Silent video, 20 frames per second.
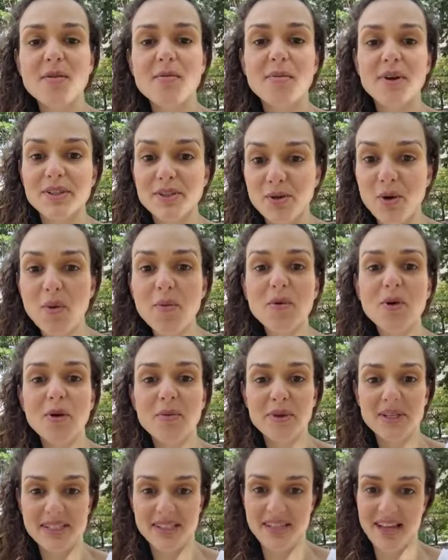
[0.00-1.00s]
Mas como
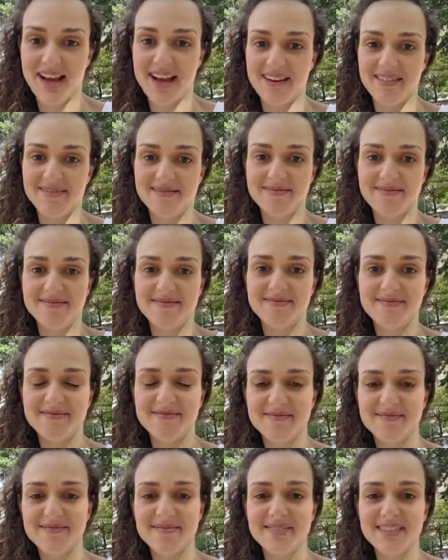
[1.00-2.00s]
começar?
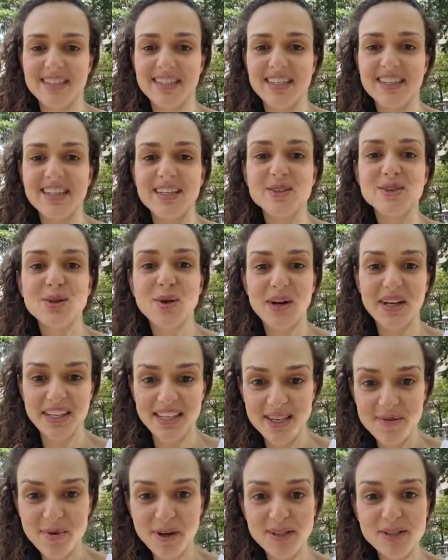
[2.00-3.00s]
Eu estou
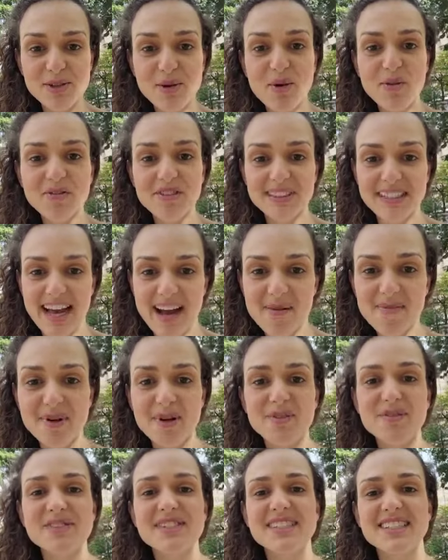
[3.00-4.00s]
aqui para te convidar
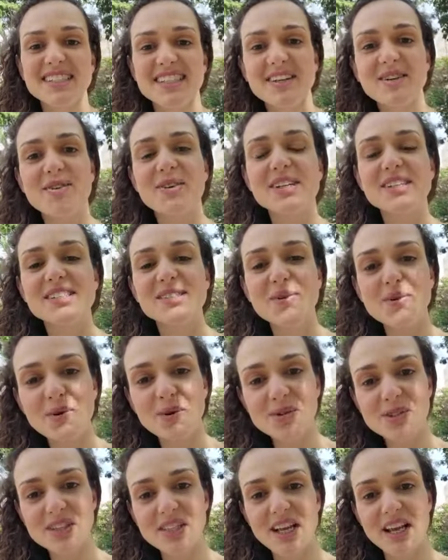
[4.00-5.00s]
para a oficina Correção
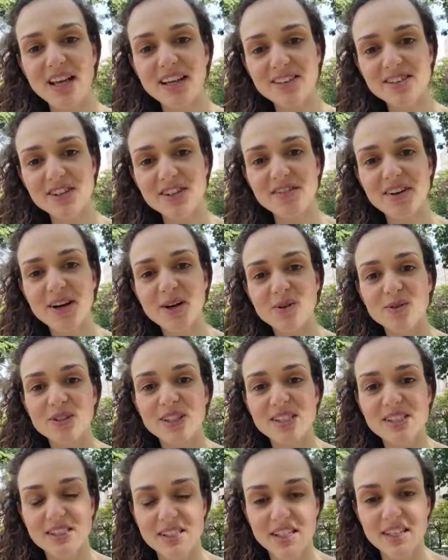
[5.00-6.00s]
Consciente, que vai
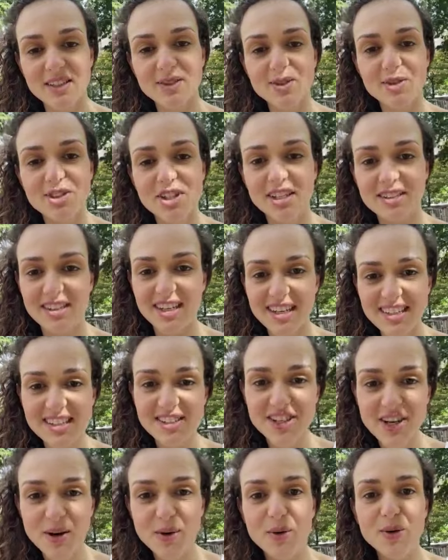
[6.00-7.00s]
acontecer no dia
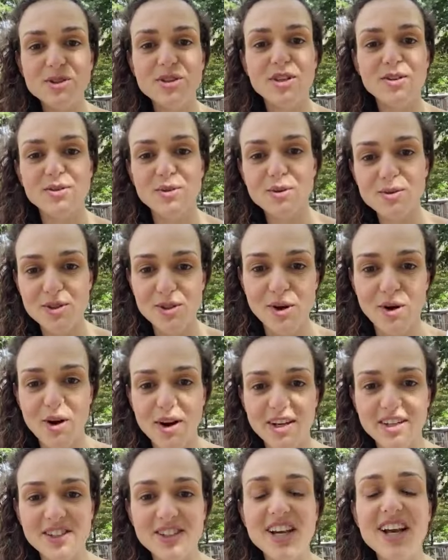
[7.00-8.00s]
13 de agosto, às 11
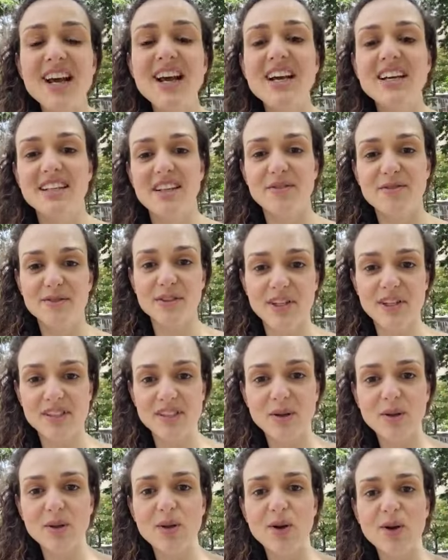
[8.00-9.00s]
horas, na
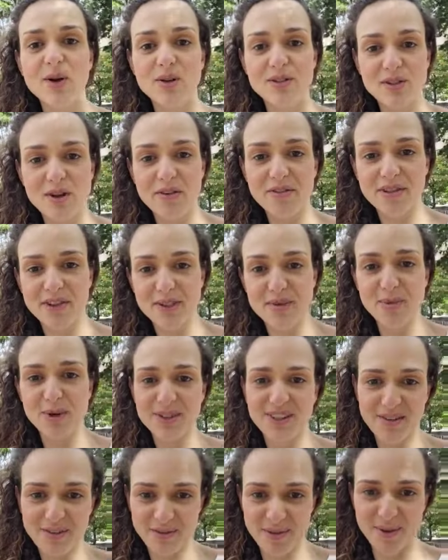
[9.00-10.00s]
Fundação Logosófica de
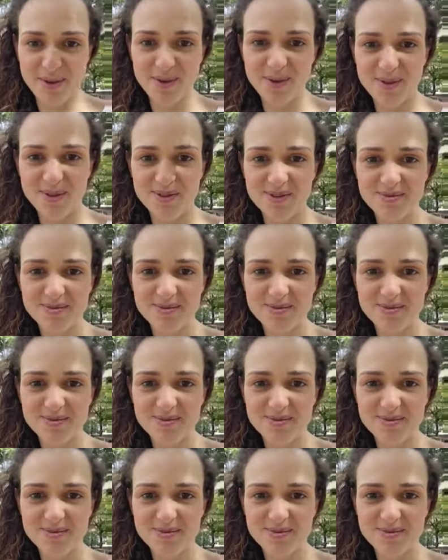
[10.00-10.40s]
Botafogo.